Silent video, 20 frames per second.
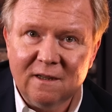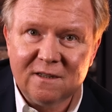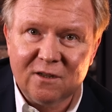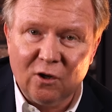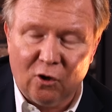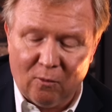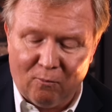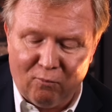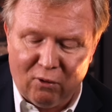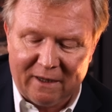
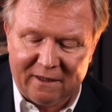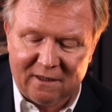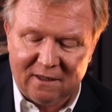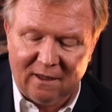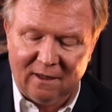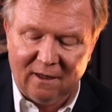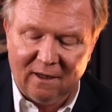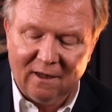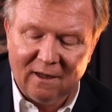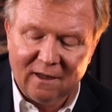c'est le
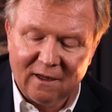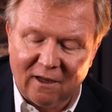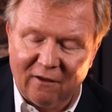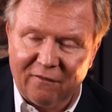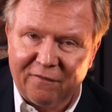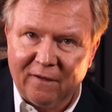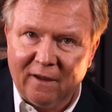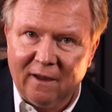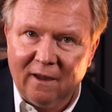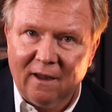boîtier
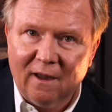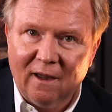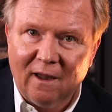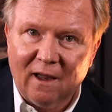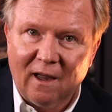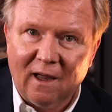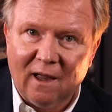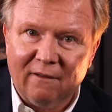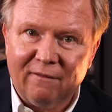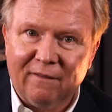qui est fait
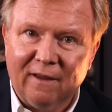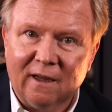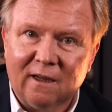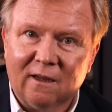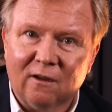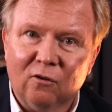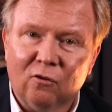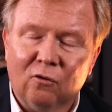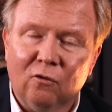avec